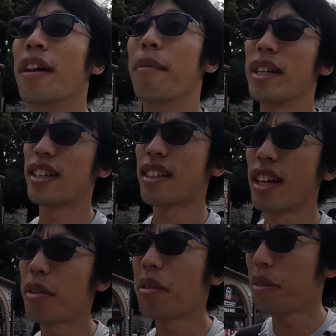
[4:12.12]
まあさす
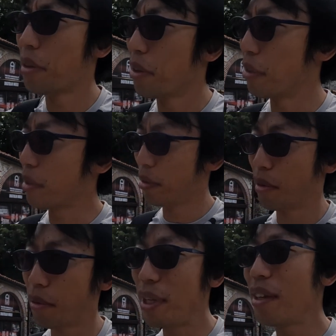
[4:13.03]
がにちょっと、そ
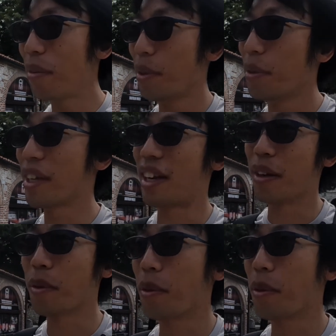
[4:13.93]
のビールを飲んでからこ